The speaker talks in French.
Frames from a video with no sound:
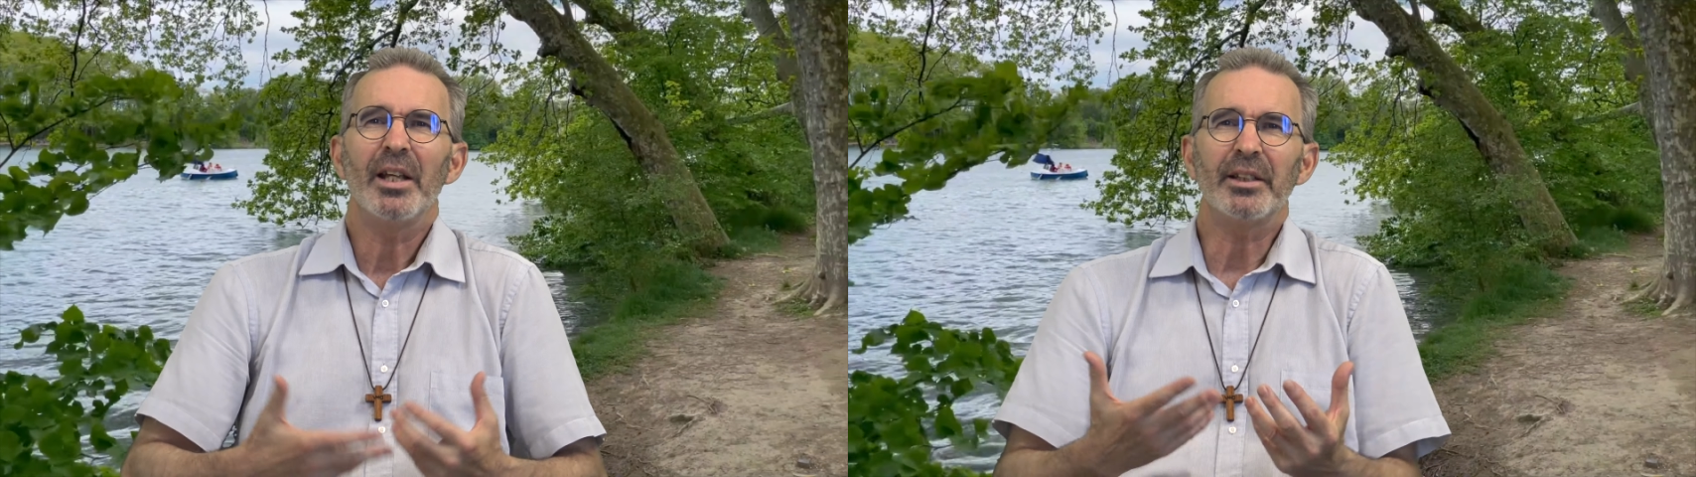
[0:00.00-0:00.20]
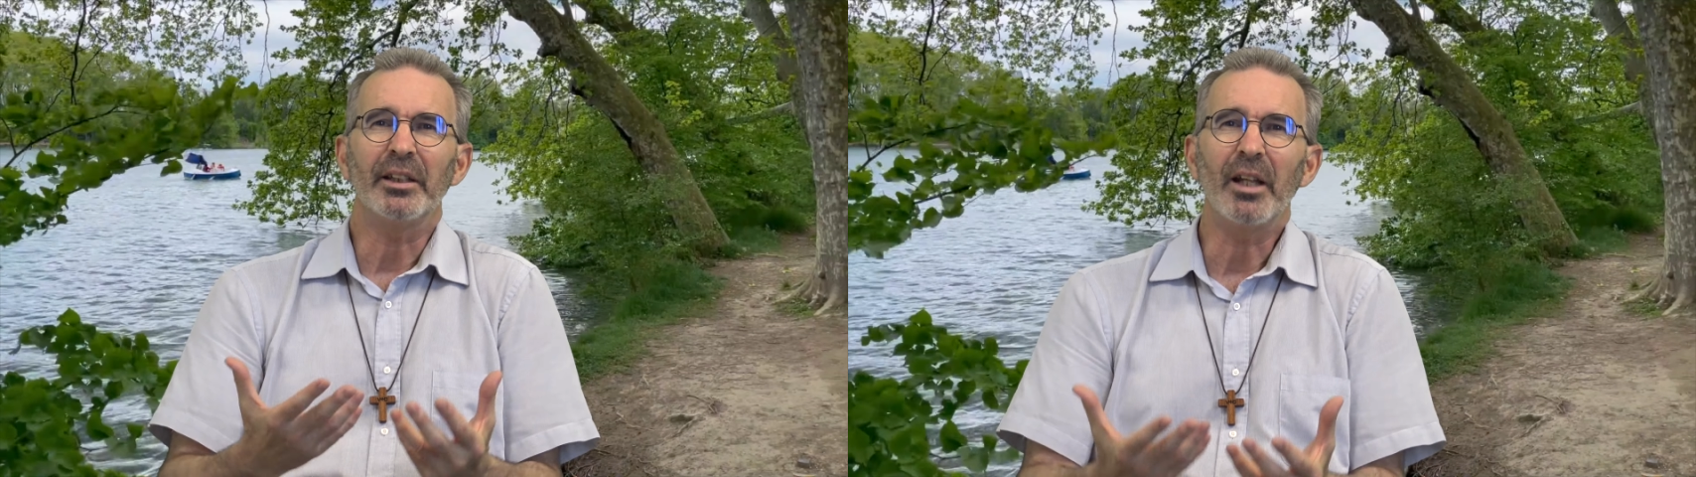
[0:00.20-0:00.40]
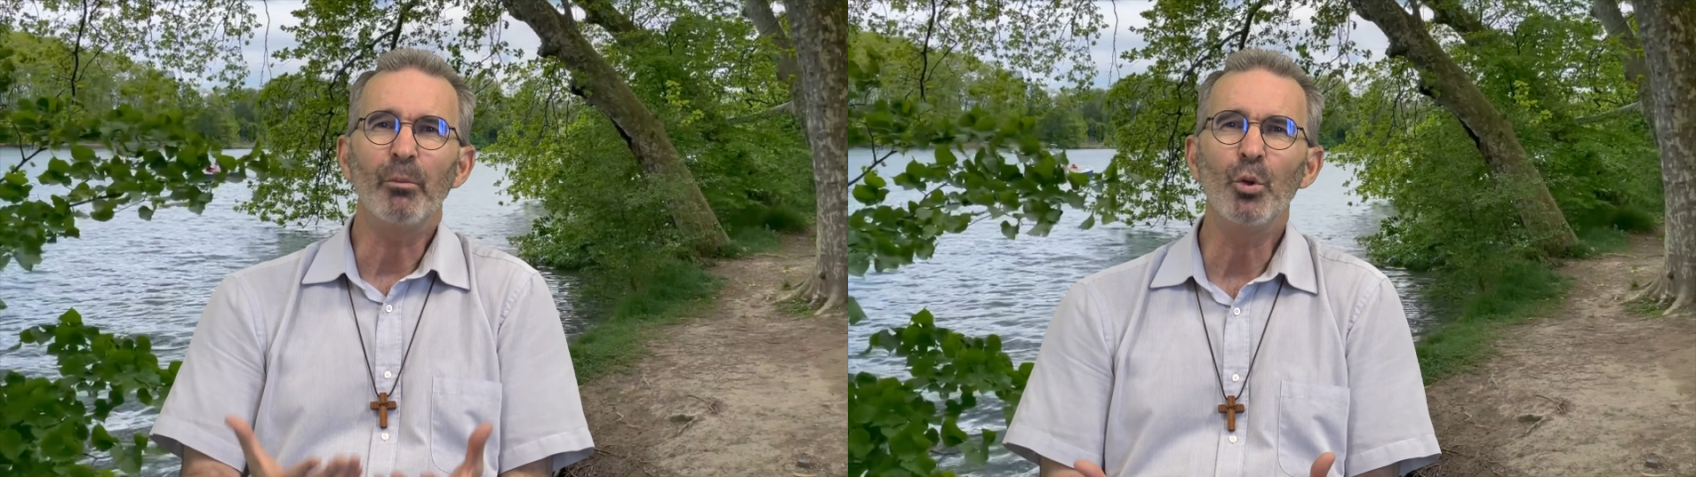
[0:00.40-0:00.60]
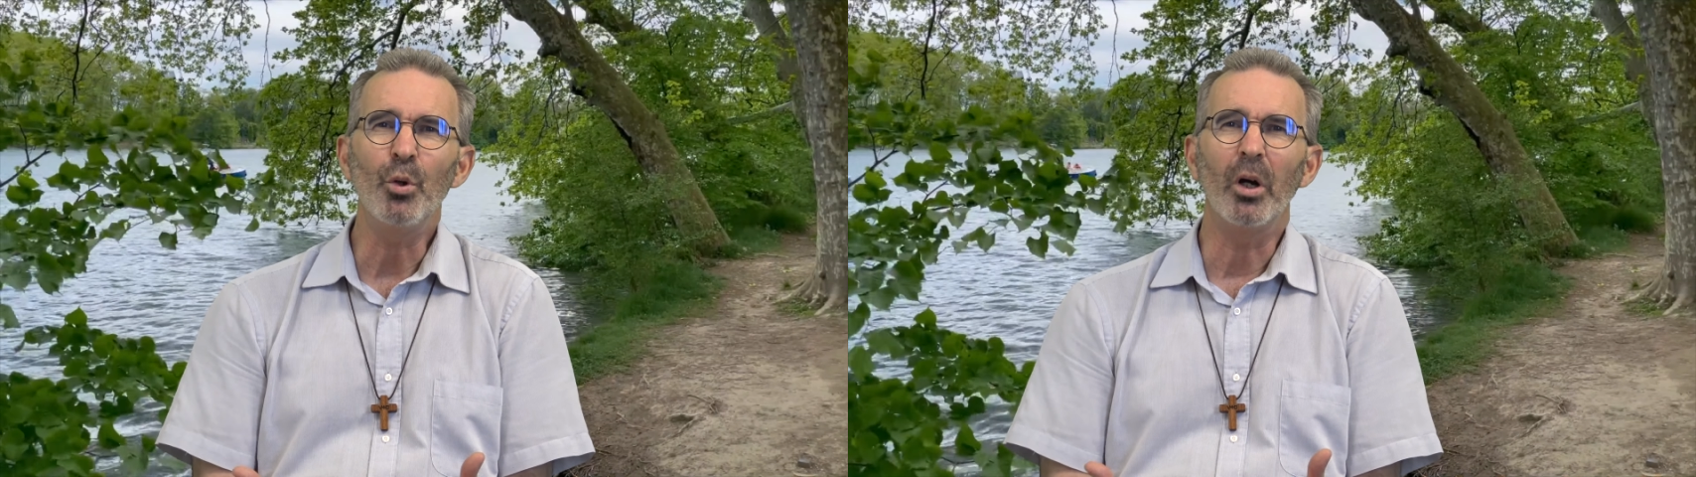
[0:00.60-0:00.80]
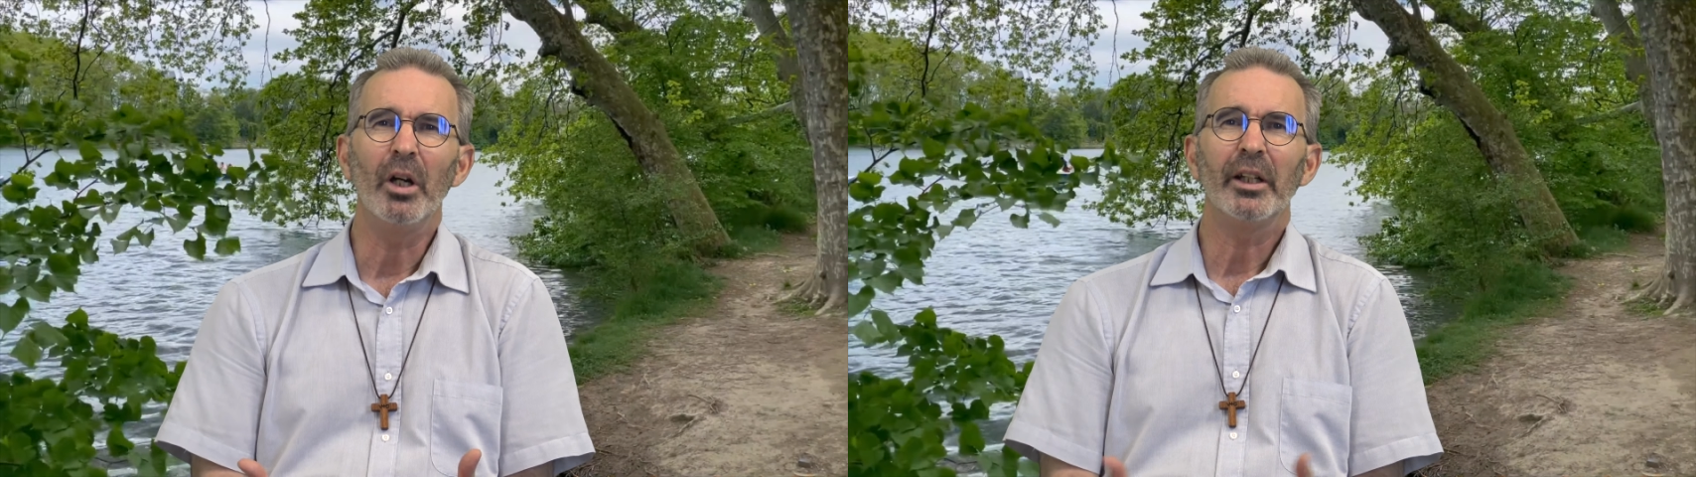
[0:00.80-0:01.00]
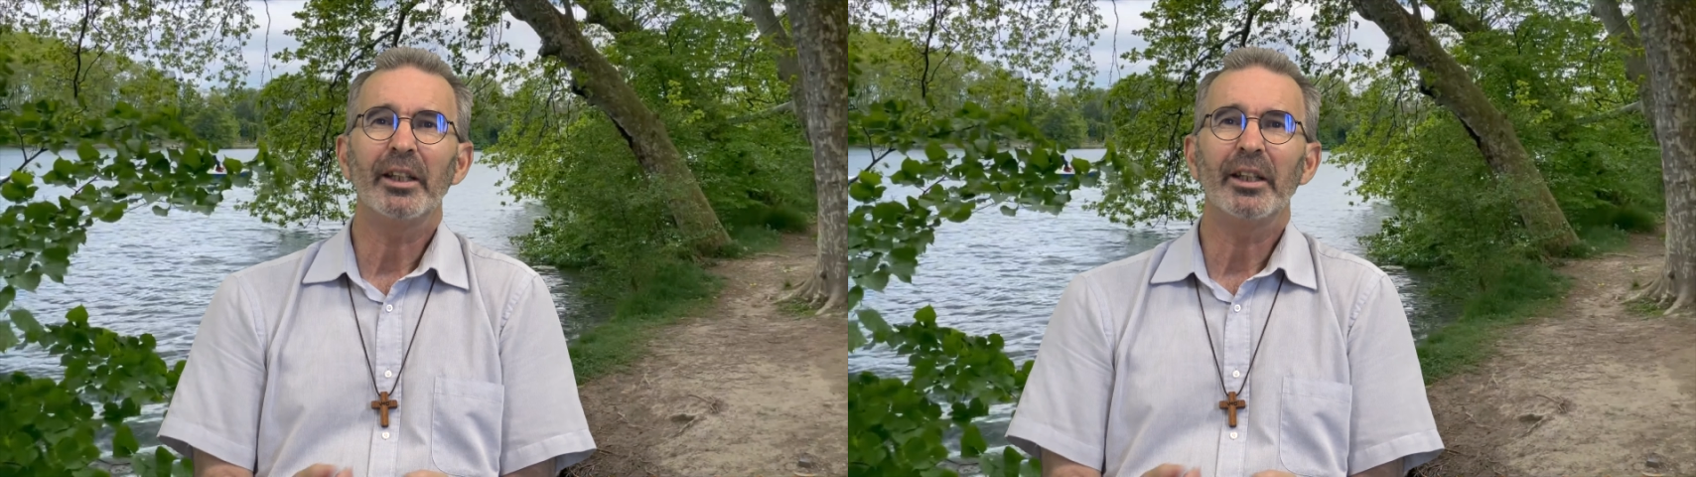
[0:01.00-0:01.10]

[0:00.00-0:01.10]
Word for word: cet amour